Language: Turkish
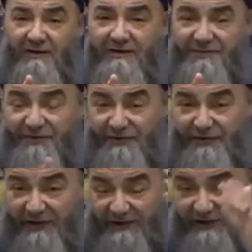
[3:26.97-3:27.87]

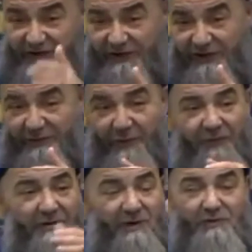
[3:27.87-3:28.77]
Sırtında geçirdi.
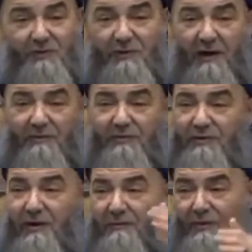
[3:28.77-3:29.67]
Oradan şunu yaptı,
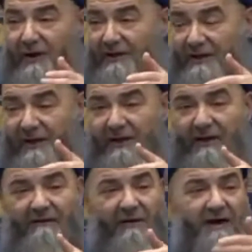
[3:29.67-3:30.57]
buradan bunu etti.
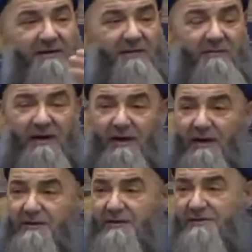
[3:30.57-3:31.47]
Vaaz etmeye
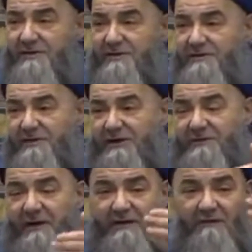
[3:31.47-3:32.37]
e,
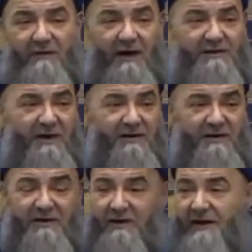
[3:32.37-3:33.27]
teşvik etti, vaaz
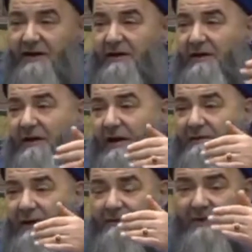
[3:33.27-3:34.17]
ettirdi.
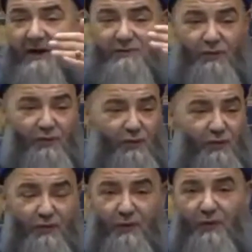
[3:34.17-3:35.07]
Efendim ders
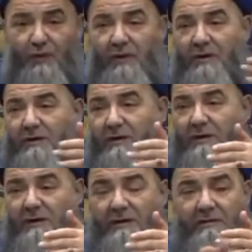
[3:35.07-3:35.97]
okutturdu.
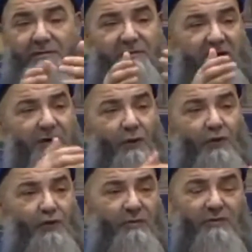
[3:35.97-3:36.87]
Ee, kendi
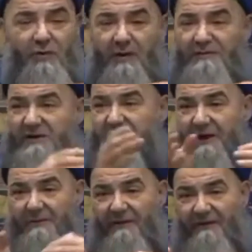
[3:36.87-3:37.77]
okuttu, bir sonra bize
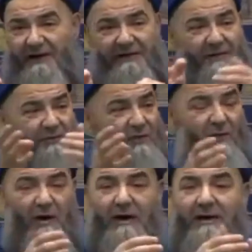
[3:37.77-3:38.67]
talebe verdi. Bize,
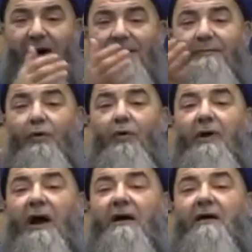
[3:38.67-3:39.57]
yani böyle.